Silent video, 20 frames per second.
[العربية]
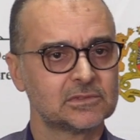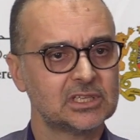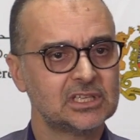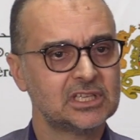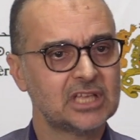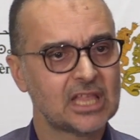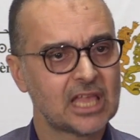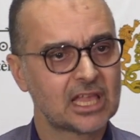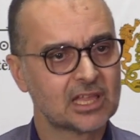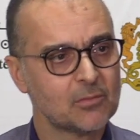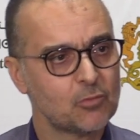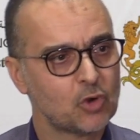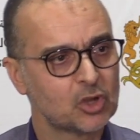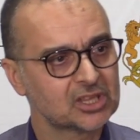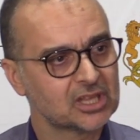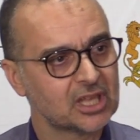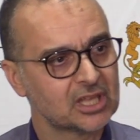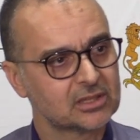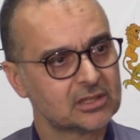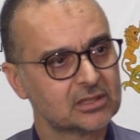ديال هذا
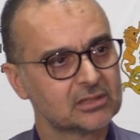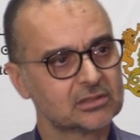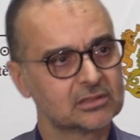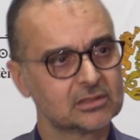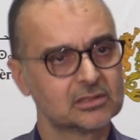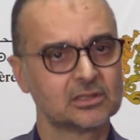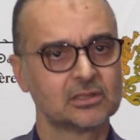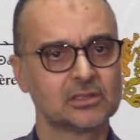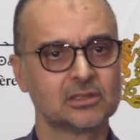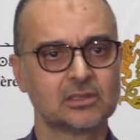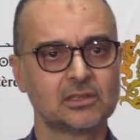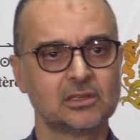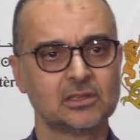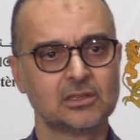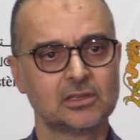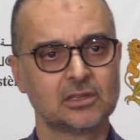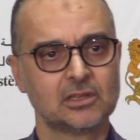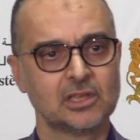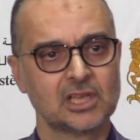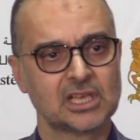المخطط
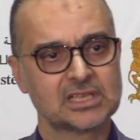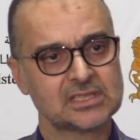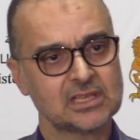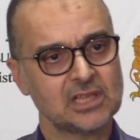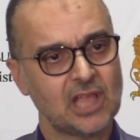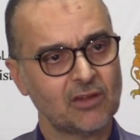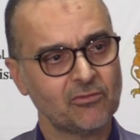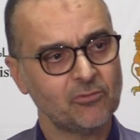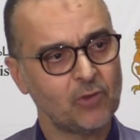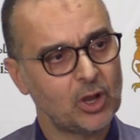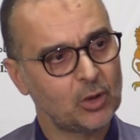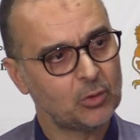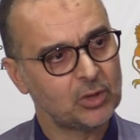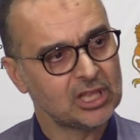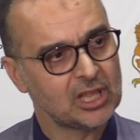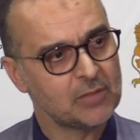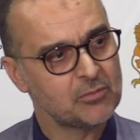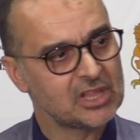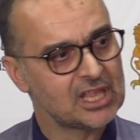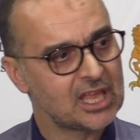خصنا نعرفوا
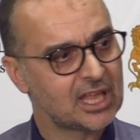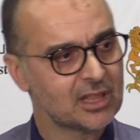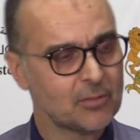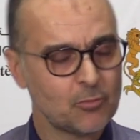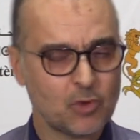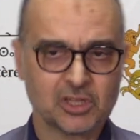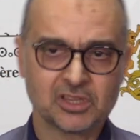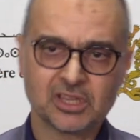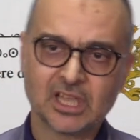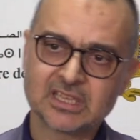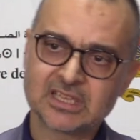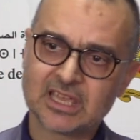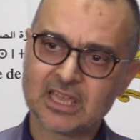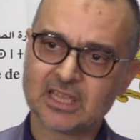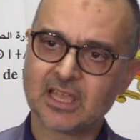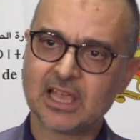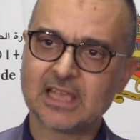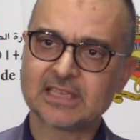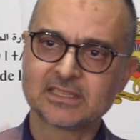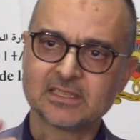اولا بلي هذا المخطط
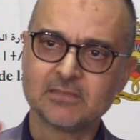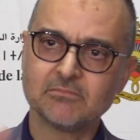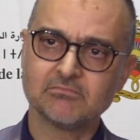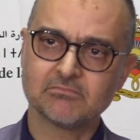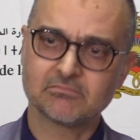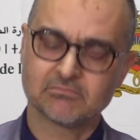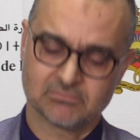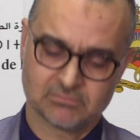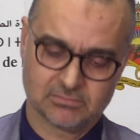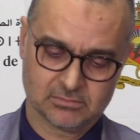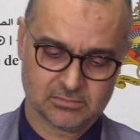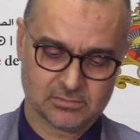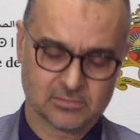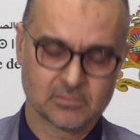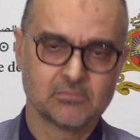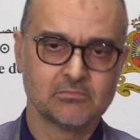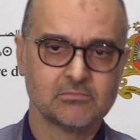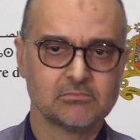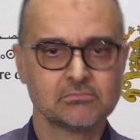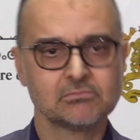كينقسم
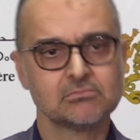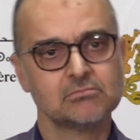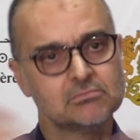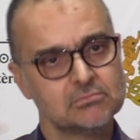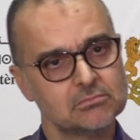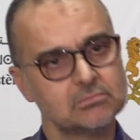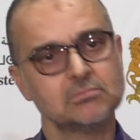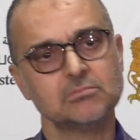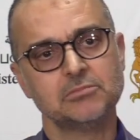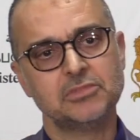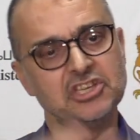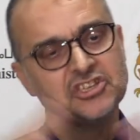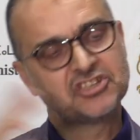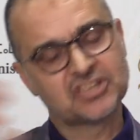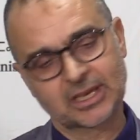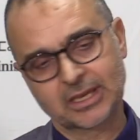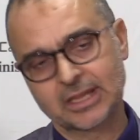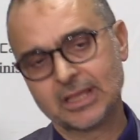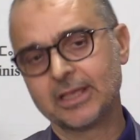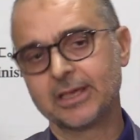
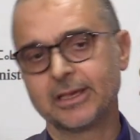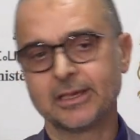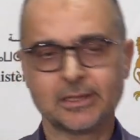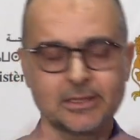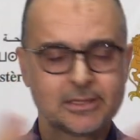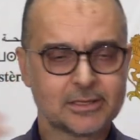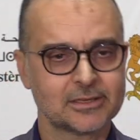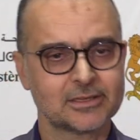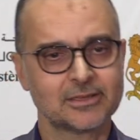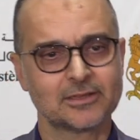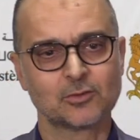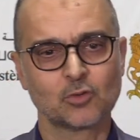بشكل آه،